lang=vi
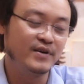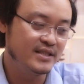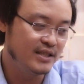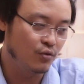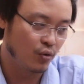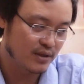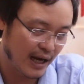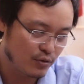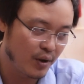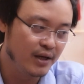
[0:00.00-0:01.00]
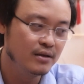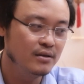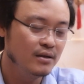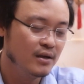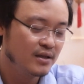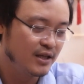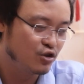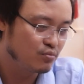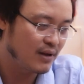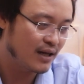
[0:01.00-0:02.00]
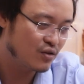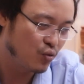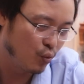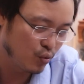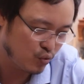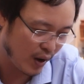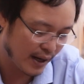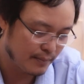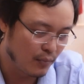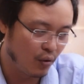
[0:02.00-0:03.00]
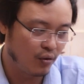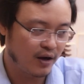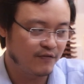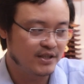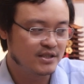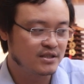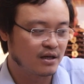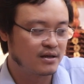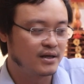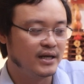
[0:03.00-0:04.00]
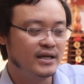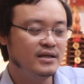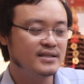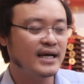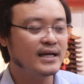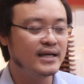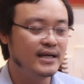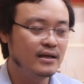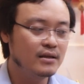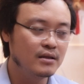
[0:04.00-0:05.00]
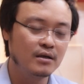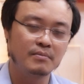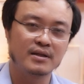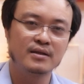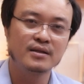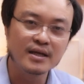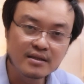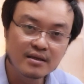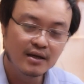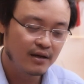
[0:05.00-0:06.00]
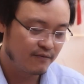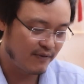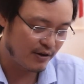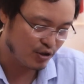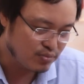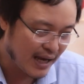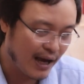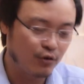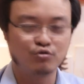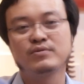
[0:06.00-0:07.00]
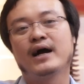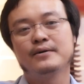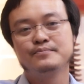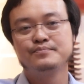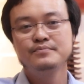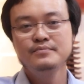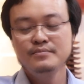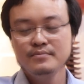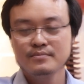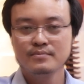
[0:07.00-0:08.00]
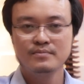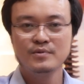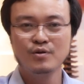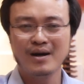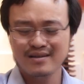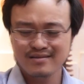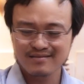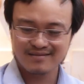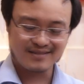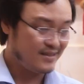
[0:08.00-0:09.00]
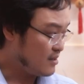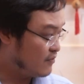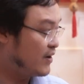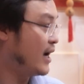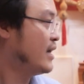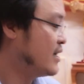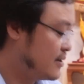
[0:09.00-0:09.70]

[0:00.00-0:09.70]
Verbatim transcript: vị trí của Thái Tuế đứng, thì chúng ta thu toàn bộ cái phần trực khí, sát khí từ mặt thiên tinh vào trong nhà của chúng ta, đúng không ạ? Vẽ cái